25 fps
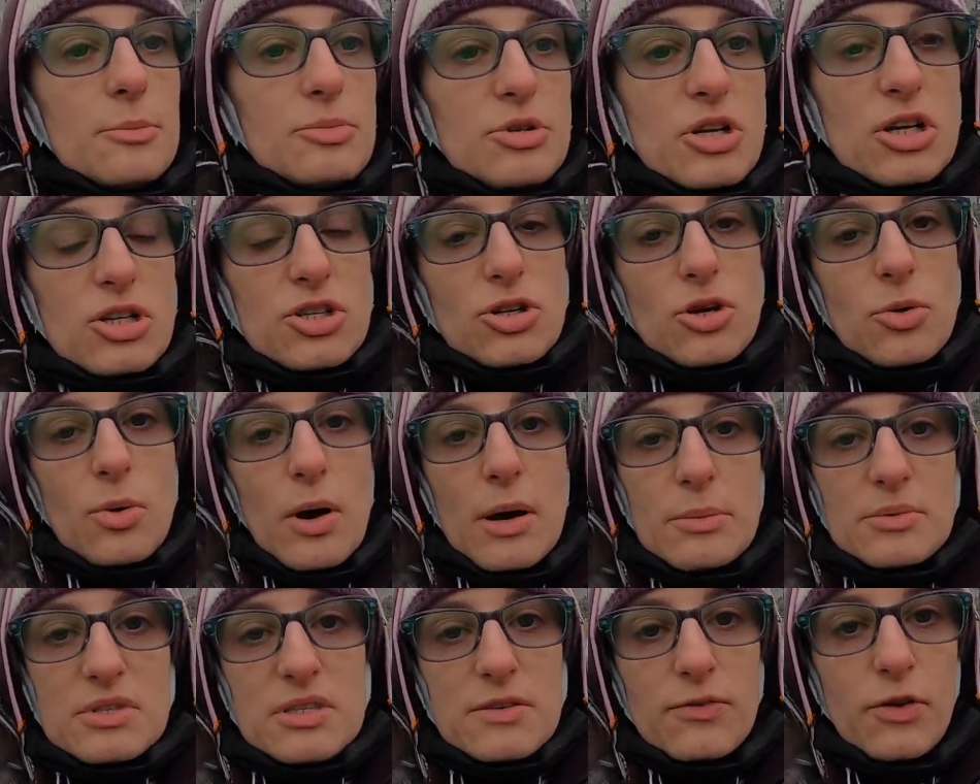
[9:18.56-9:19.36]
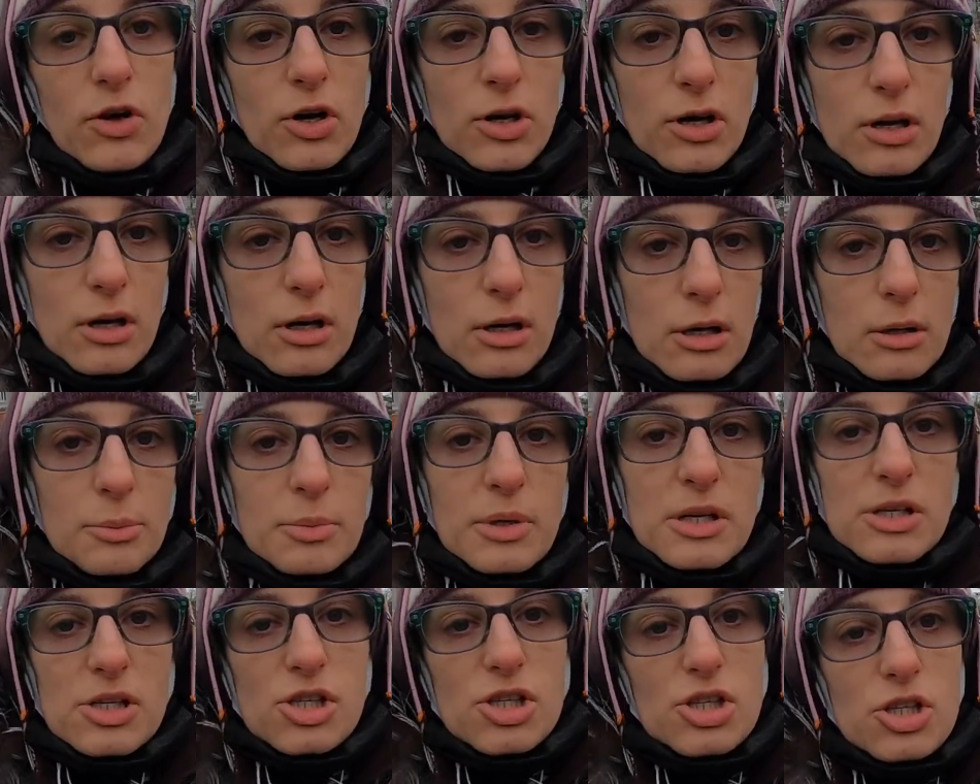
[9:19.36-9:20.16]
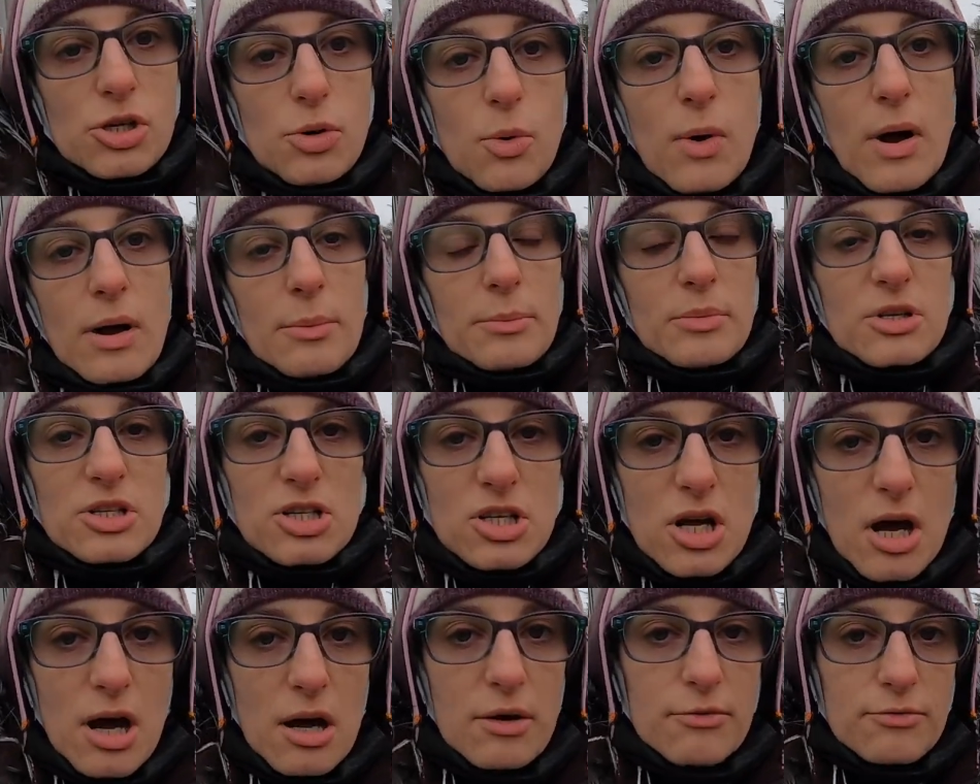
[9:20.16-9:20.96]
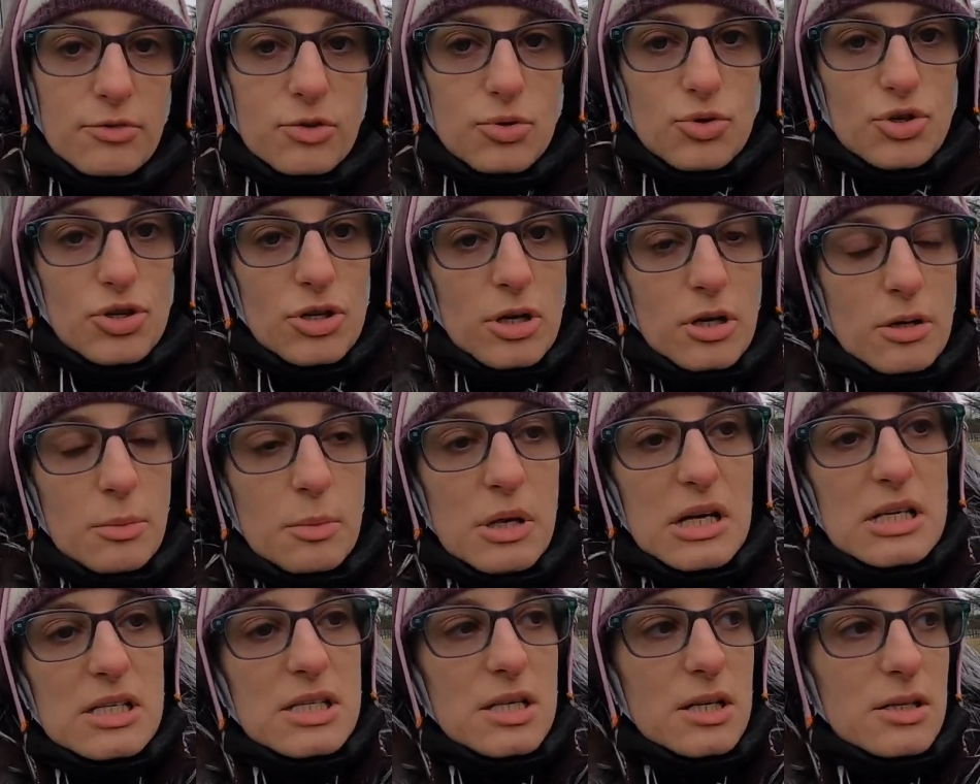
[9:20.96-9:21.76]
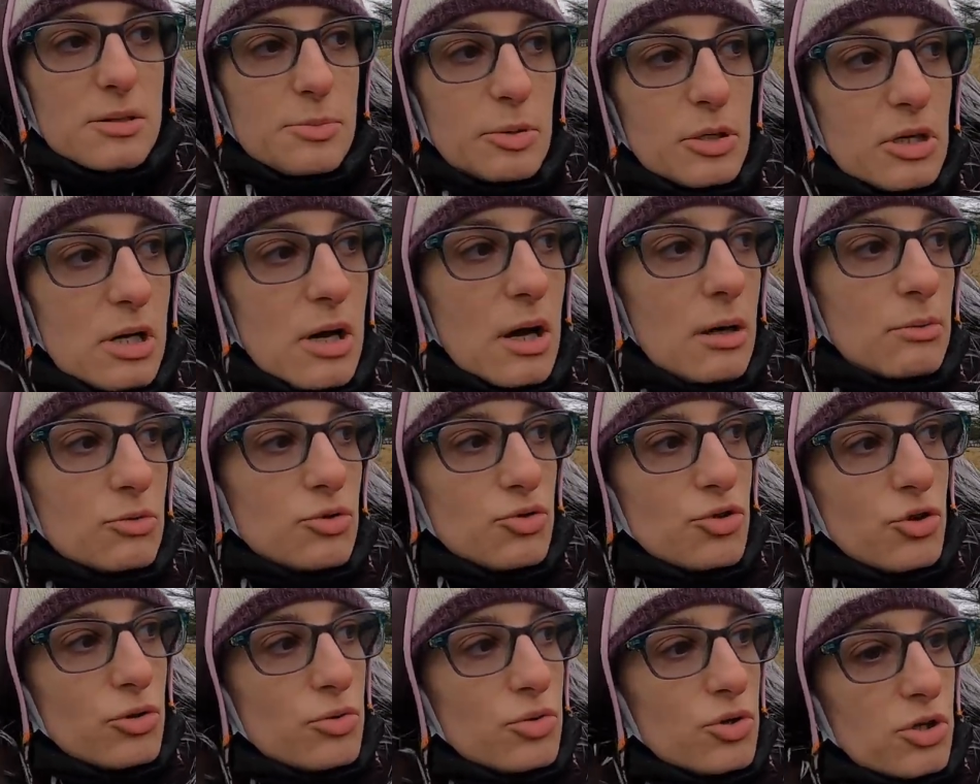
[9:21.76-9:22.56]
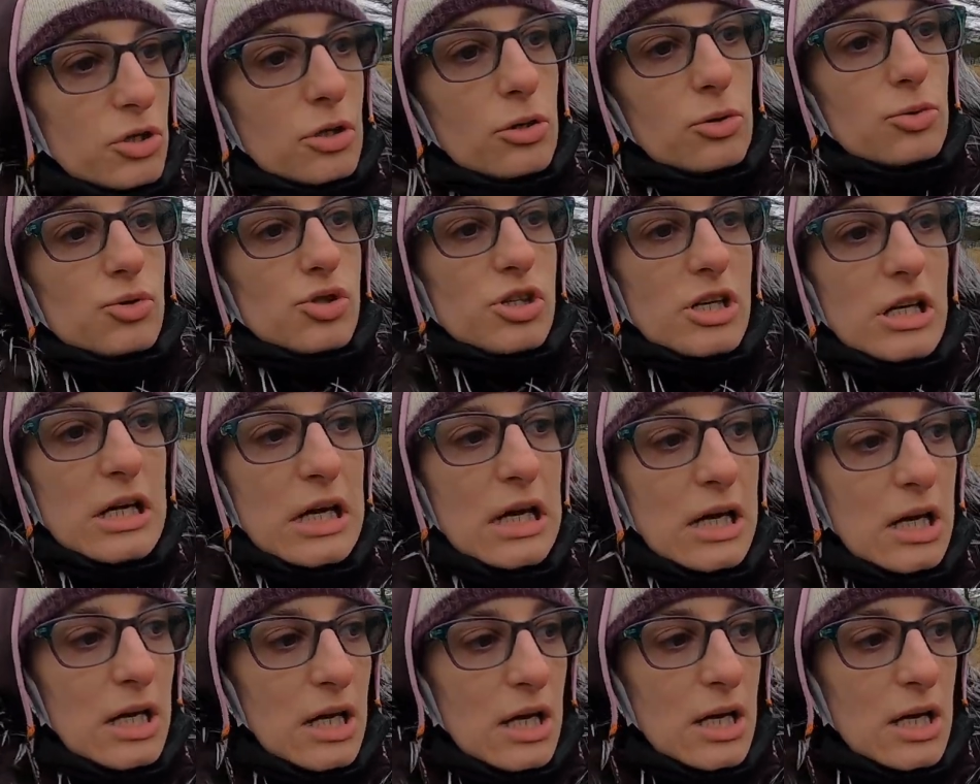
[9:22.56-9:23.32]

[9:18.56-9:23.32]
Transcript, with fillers: przeżyłam swoje, objeździłam, mieszkałam w różnych miejscach, spotkałam dużo różnych ludzi.